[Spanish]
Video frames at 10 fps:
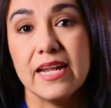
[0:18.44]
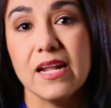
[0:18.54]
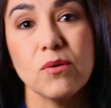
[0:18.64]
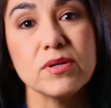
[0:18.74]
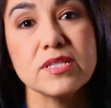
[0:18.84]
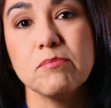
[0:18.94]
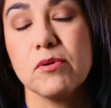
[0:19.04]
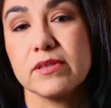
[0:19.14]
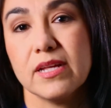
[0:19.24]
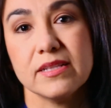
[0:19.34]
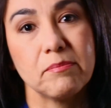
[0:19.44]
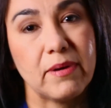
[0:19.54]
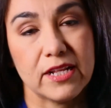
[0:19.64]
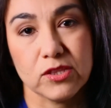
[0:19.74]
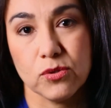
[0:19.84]
El agua es importante
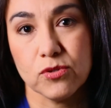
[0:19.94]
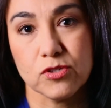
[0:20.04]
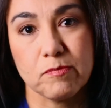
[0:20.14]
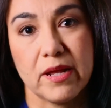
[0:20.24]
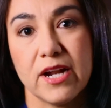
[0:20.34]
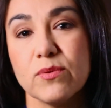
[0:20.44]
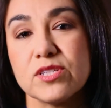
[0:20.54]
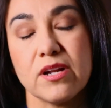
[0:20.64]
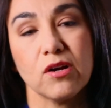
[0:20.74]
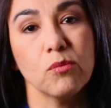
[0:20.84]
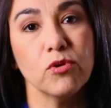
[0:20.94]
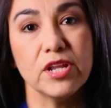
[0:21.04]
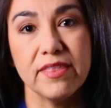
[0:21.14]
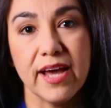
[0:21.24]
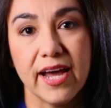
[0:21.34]
para todos, para nuestra
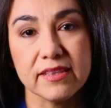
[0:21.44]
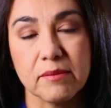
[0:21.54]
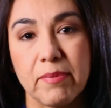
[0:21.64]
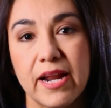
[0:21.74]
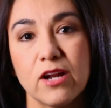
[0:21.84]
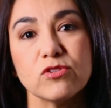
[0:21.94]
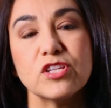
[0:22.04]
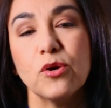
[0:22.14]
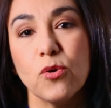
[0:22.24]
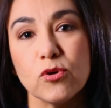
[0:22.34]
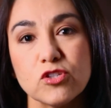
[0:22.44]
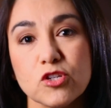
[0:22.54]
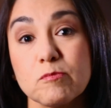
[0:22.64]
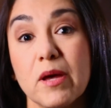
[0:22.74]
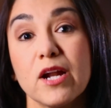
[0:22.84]
comunidad, para los
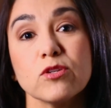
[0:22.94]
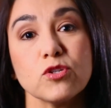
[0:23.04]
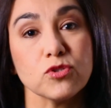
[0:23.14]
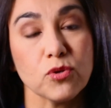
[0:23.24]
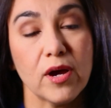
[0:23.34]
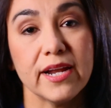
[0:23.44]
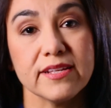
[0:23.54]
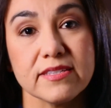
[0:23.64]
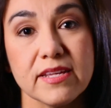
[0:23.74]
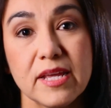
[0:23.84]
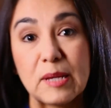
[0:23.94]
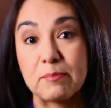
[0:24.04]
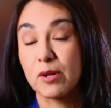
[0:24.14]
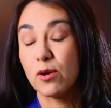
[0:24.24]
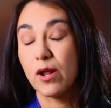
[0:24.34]
negocios, para nuestros hogares,
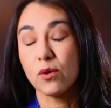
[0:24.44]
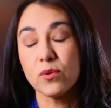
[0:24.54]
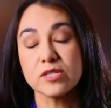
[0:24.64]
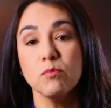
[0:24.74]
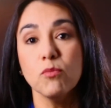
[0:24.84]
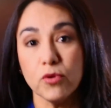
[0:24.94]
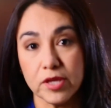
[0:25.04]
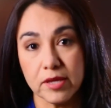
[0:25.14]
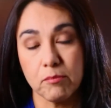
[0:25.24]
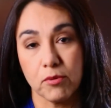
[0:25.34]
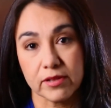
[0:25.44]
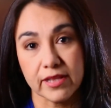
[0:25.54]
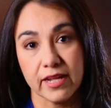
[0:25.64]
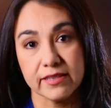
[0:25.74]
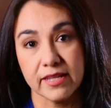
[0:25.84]
pero el agua es muy
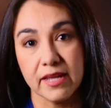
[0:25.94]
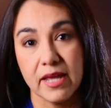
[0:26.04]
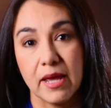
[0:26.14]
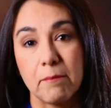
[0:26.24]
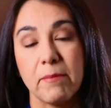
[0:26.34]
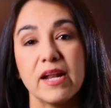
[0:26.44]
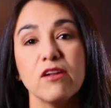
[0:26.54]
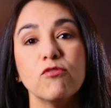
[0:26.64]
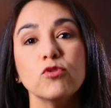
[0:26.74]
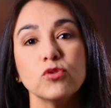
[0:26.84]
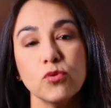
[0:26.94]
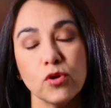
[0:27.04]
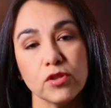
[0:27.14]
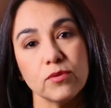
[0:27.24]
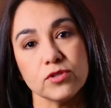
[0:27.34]
importante para el
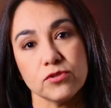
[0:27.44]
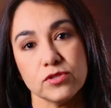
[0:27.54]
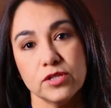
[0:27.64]
futuro de nuestros